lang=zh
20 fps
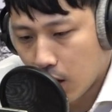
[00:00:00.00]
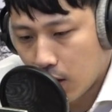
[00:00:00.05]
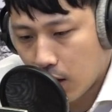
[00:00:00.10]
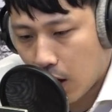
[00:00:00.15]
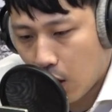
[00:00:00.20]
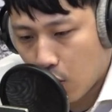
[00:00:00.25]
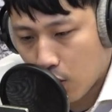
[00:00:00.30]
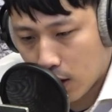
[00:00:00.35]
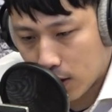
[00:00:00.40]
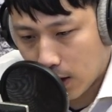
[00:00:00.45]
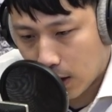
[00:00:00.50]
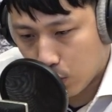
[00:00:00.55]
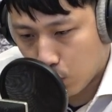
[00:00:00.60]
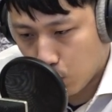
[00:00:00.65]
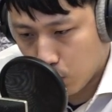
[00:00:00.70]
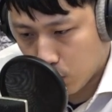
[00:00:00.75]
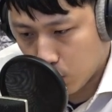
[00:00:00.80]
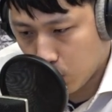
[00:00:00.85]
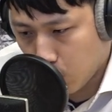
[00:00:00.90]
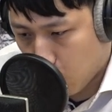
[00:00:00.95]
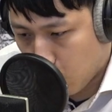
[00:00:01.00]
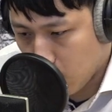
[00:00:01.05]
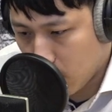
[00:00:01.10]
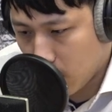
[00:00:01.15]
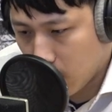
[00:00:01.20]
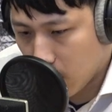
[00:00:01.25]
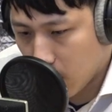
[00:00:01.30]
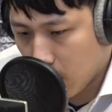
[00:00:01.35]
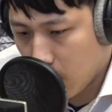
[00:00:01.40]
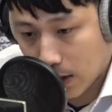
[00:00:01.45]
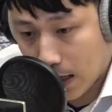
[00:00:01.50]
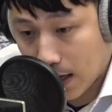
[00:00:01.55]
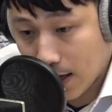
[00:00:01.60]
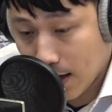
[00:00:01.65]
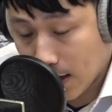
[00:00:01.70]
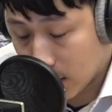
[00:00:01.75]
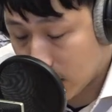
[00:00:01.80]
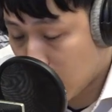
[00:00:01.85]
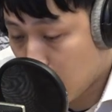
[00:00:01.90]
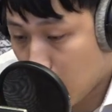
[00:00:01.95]
那后来歹徒就同意拿
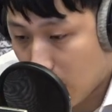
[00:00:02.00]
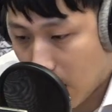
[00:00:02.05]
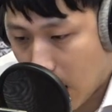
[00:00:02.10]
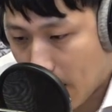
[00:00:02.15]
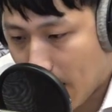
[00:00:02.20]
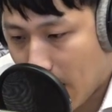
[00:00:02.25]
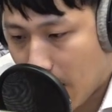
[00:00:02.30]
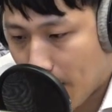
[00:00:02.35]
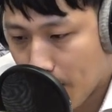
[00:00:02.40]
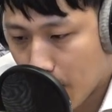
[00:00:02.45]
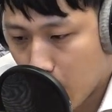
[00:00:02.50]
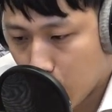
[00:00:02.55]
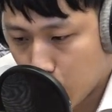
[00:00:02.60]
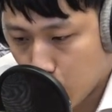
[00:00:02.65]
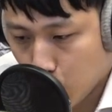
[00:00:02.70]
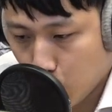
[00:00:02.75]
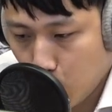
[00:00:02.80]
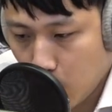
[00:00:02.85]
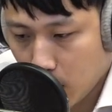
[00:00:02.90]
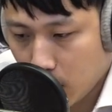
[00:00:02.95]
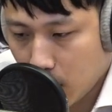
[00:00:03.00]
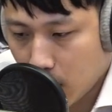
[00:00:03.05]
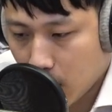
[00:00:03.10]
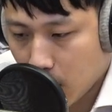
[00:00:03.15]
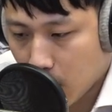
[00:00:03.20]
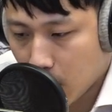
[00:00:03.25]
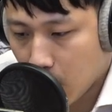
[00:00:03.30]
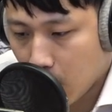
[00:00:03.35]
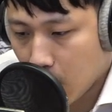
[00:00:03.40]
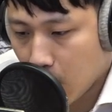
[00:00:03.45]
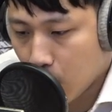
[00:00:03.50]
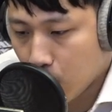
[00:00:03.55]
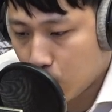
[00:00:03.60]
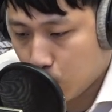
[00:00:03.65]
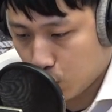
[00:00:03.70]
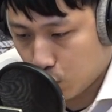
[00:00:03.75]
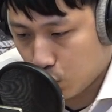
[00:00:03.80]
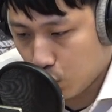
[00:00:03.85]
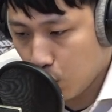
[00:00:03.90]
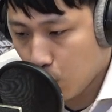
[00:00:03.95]
两千万来吧，就约定了
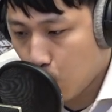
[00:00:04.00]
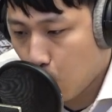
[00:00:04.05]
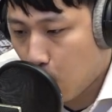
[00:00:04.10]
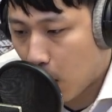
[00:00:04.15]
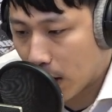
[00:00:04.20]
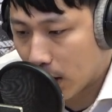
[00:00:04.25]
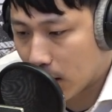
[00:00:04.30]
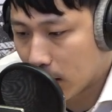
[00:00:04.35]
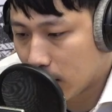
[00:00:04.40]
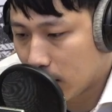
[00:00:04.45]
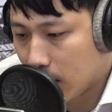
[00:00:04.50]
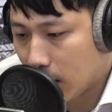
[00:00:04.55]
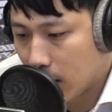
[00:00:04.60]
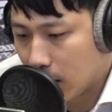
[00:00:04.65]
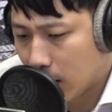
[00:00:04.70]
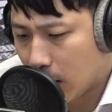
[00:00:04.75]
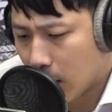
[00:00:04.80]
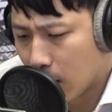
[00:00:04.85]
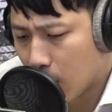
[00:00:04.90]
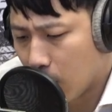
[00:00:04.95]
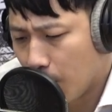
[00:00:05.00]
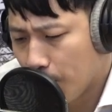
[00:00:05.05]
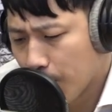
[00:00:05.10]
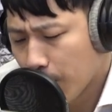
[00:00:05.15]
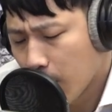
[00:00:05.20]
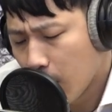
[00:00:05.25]
取款的地点哦。